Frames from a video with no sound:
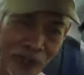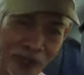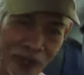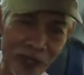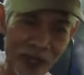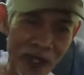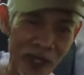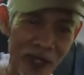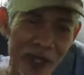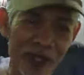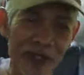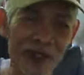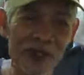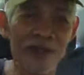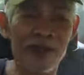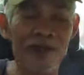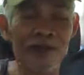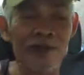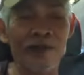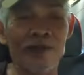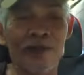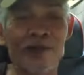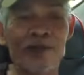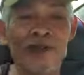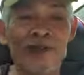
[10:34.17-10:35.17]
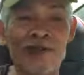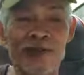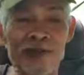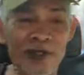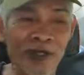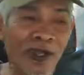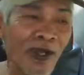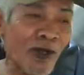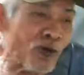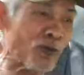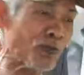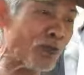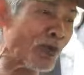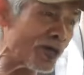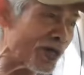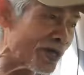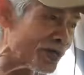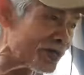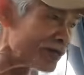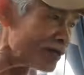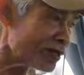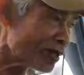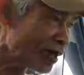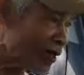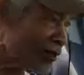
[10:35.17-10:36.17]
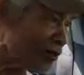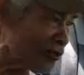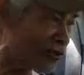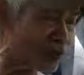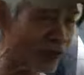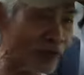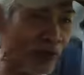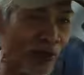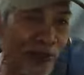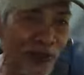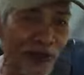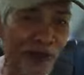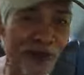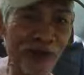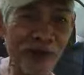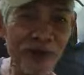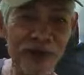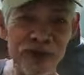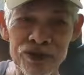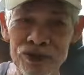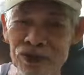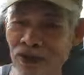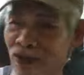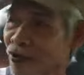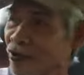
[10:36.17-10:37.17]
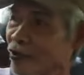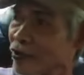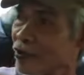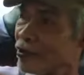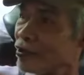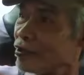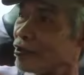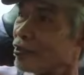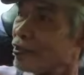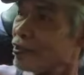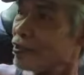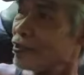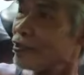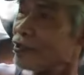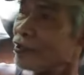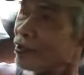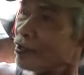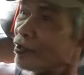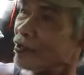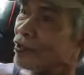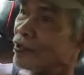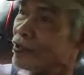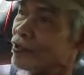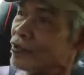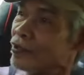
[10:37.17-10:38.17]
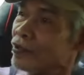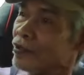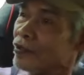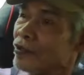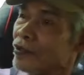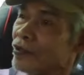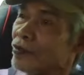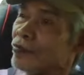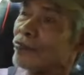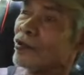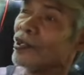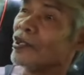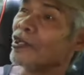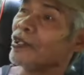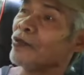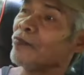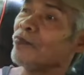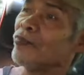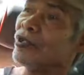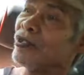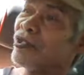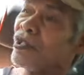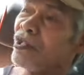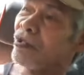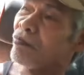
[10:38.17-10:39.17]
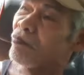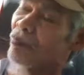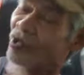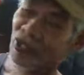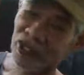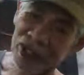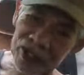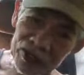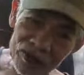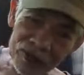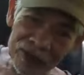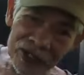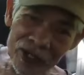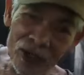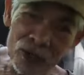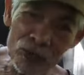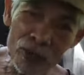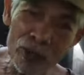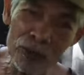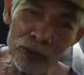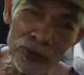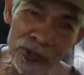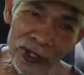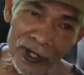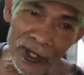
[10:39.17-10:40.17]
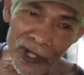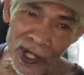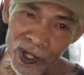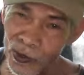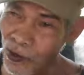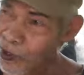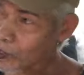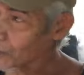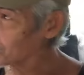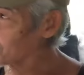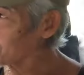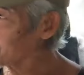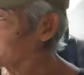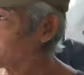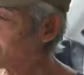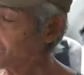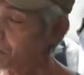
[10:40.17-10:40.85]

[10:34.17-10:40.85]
pinag sisigaw baga sa radyo ngayon. Bakit po tayo? may binig may ano daw may pinagawa si